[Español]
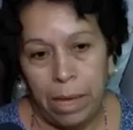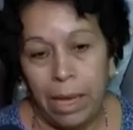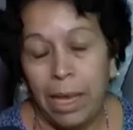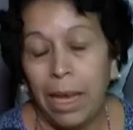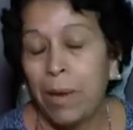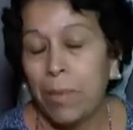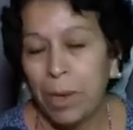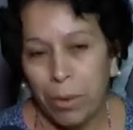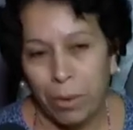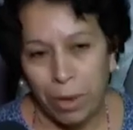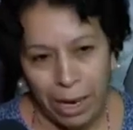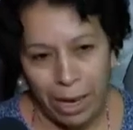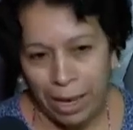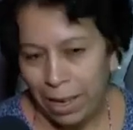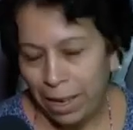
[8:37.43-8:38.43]
ella es mi
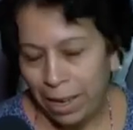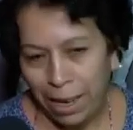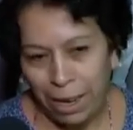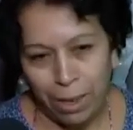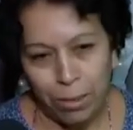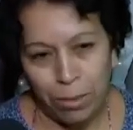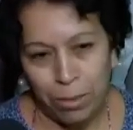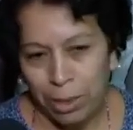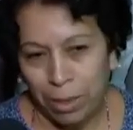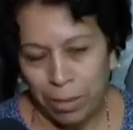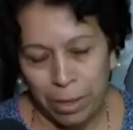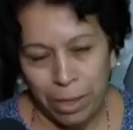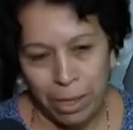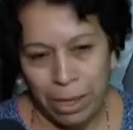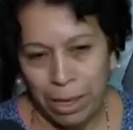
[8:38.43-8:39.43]
única hija, como
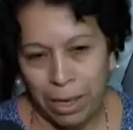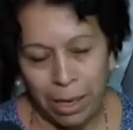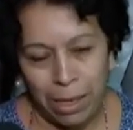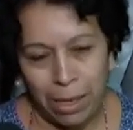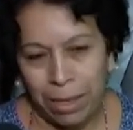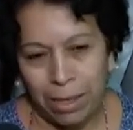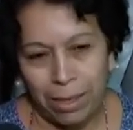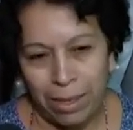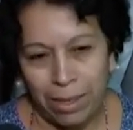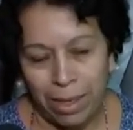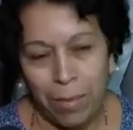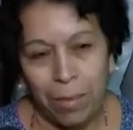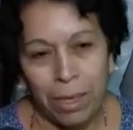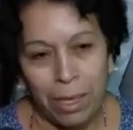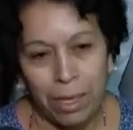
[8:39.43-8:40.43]
siempre dije,
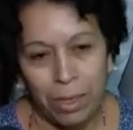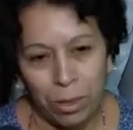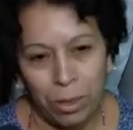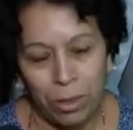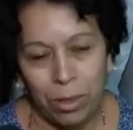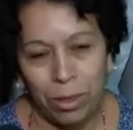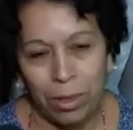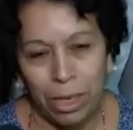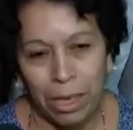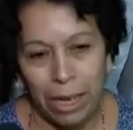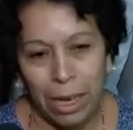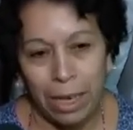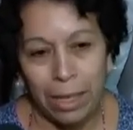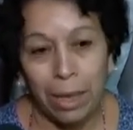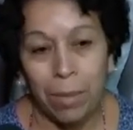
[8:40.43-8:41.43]
es mi tesoro
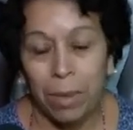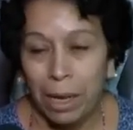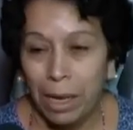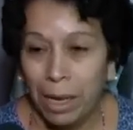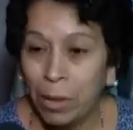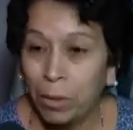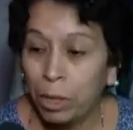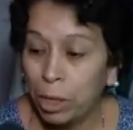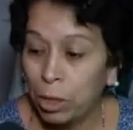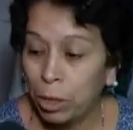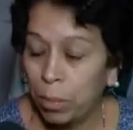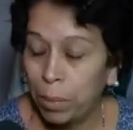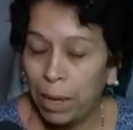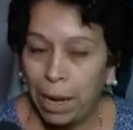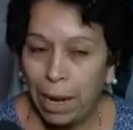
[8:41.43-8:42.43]
y ella también es
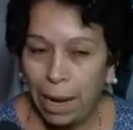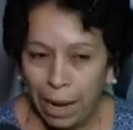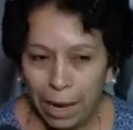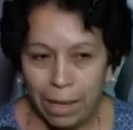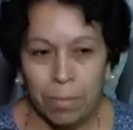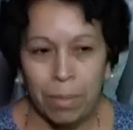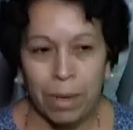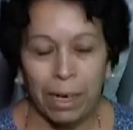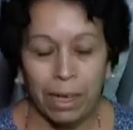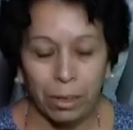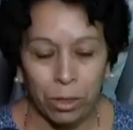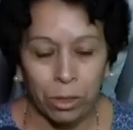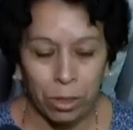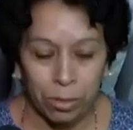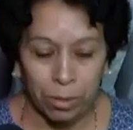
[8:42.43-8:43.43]
nuestro pilar para
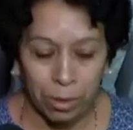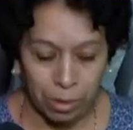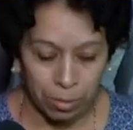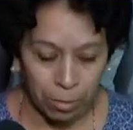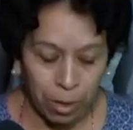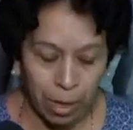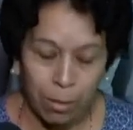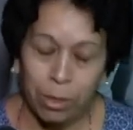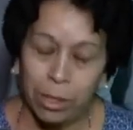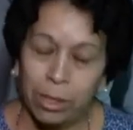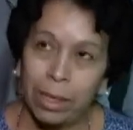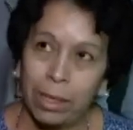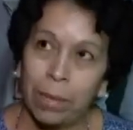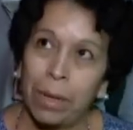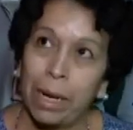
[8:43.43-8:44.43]
que nosotros
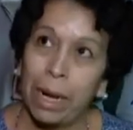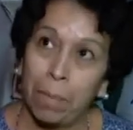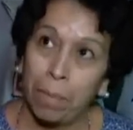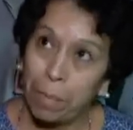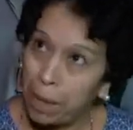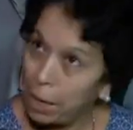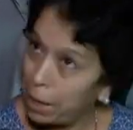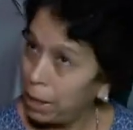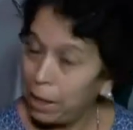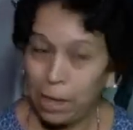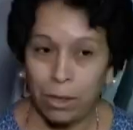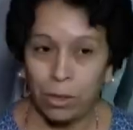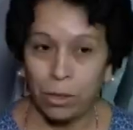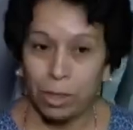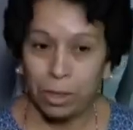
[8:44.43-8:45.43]
podamos estar también al pie del
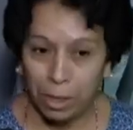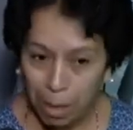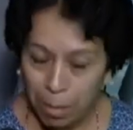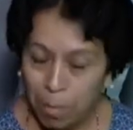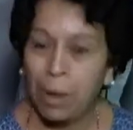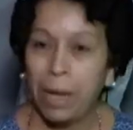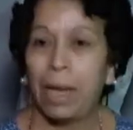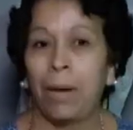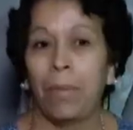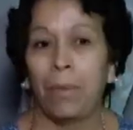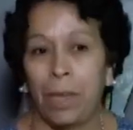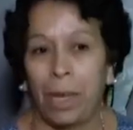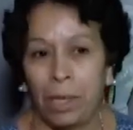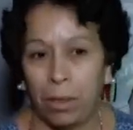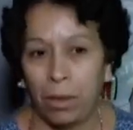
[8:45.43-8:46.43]
cañón, siempre
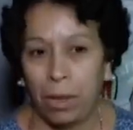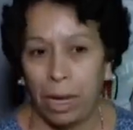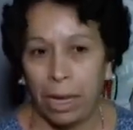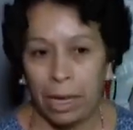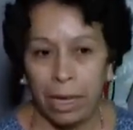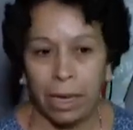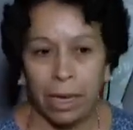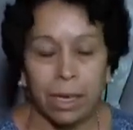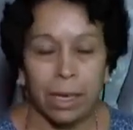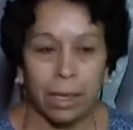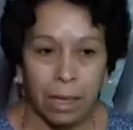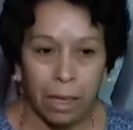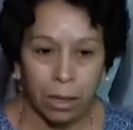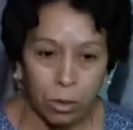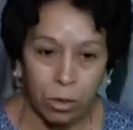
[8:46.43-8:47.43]
apoyándola a ella
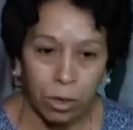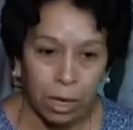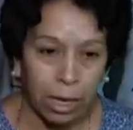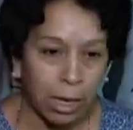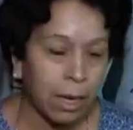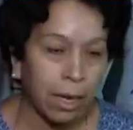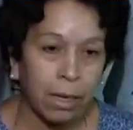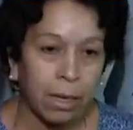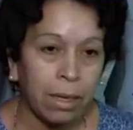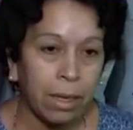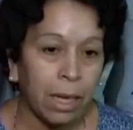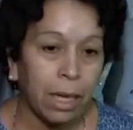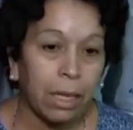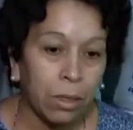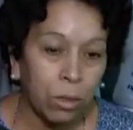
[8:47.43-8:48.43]
y estando con ella
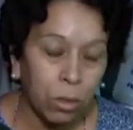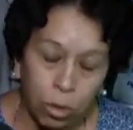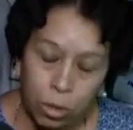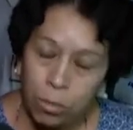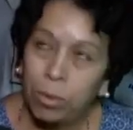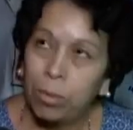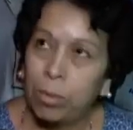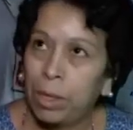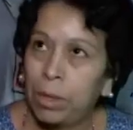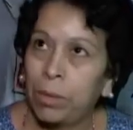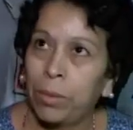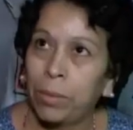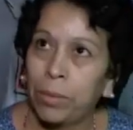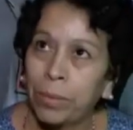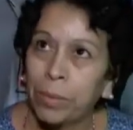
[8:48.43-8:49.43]
en todo
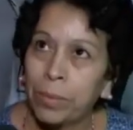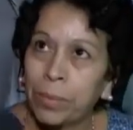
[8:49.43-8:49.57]
momento.